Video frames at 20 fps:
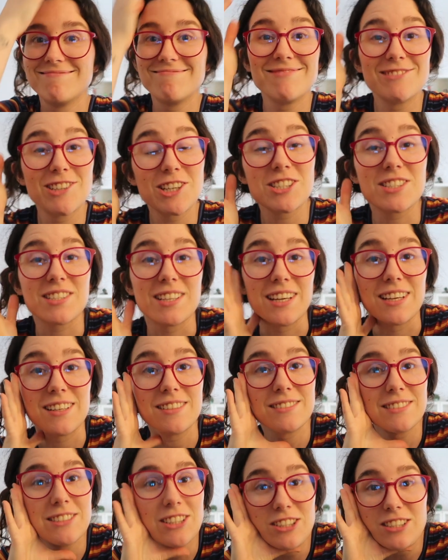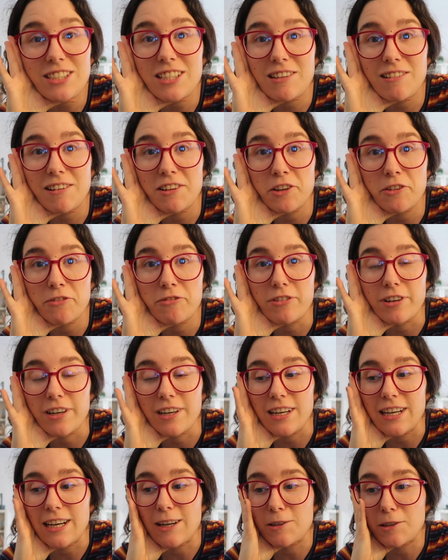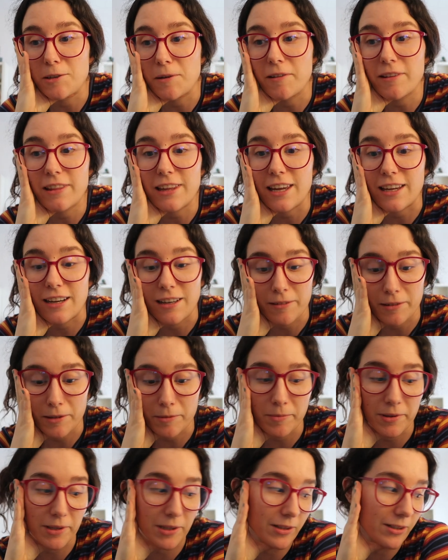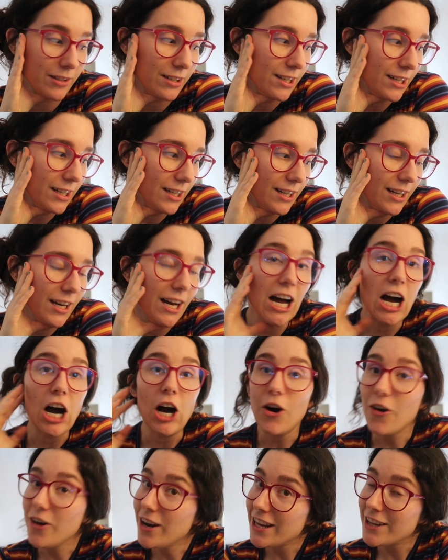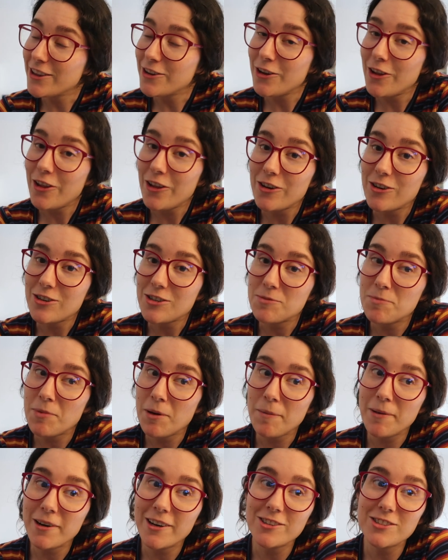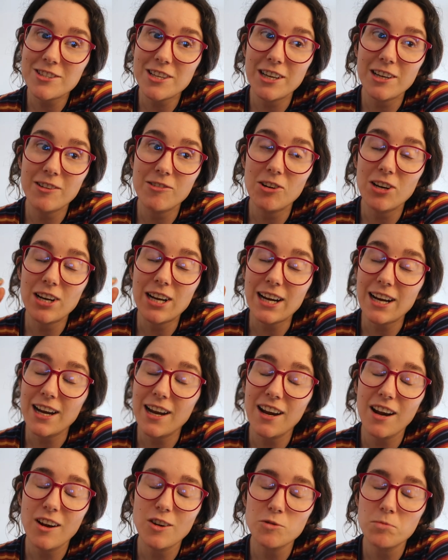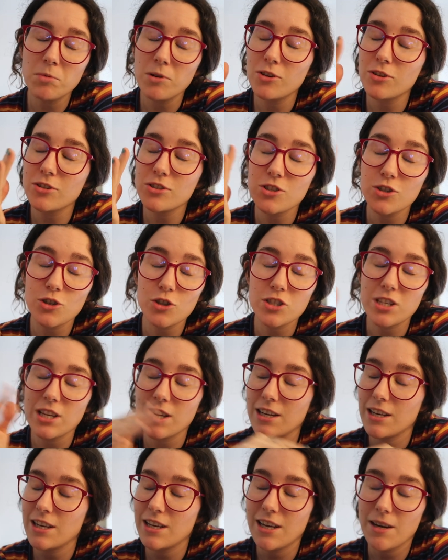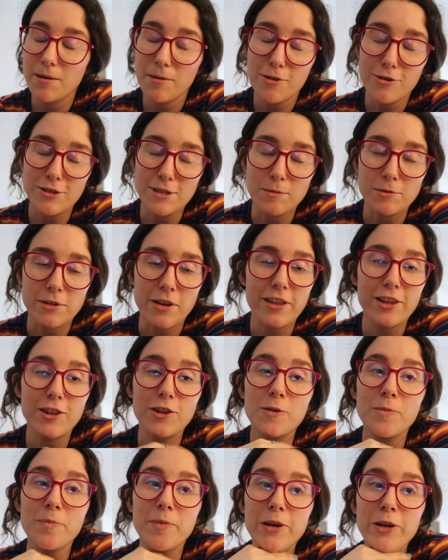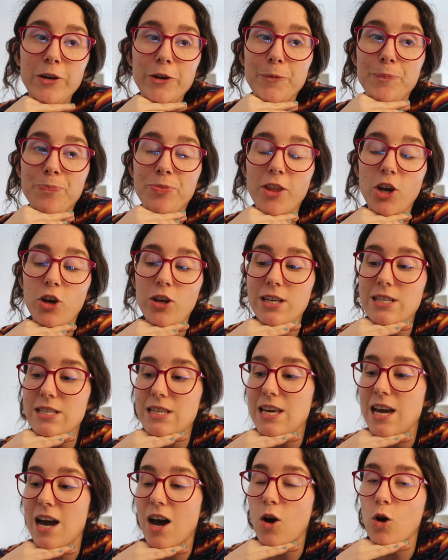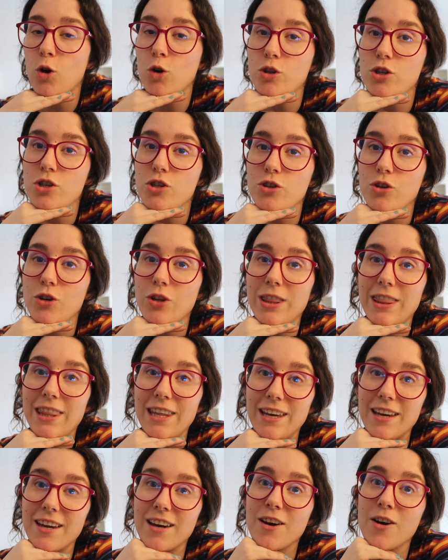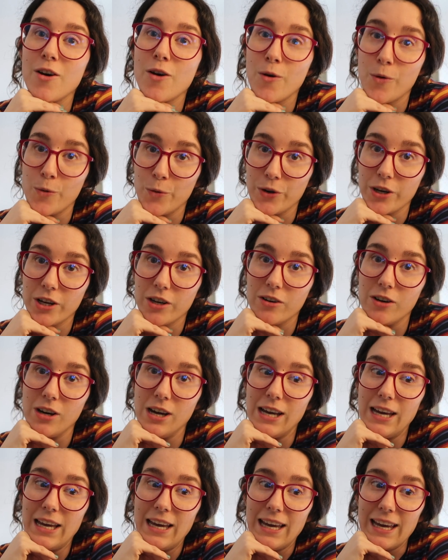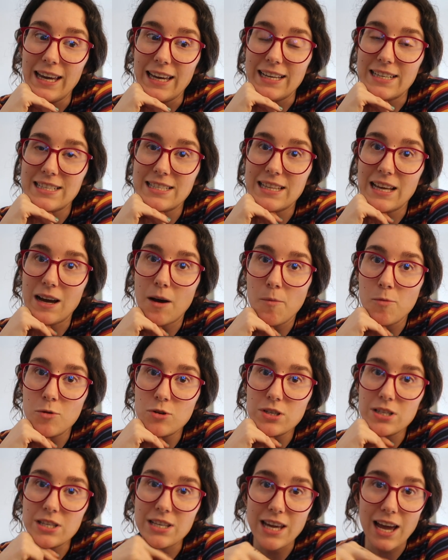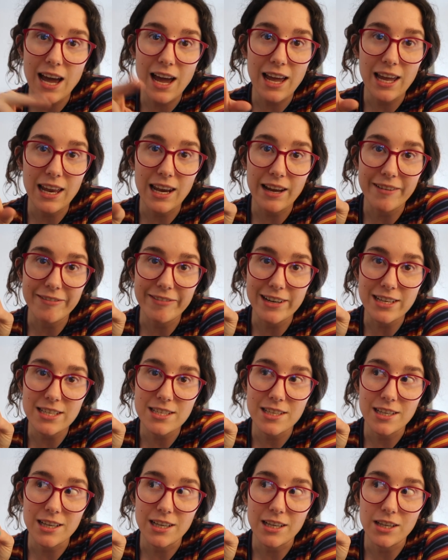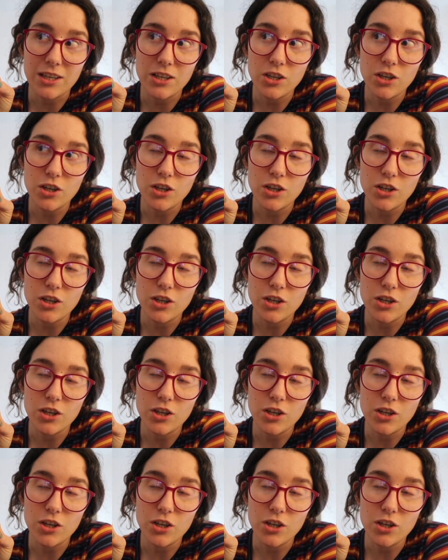No sé, no sé cuándo fue la última vez que grabé, pero... Hola a todos, bienvenidos de nuevo al canal, a los vlogs, no sé ni qué vídeo estamos haciendo, pero hoy es día 8 de junio, estamos ya en la fase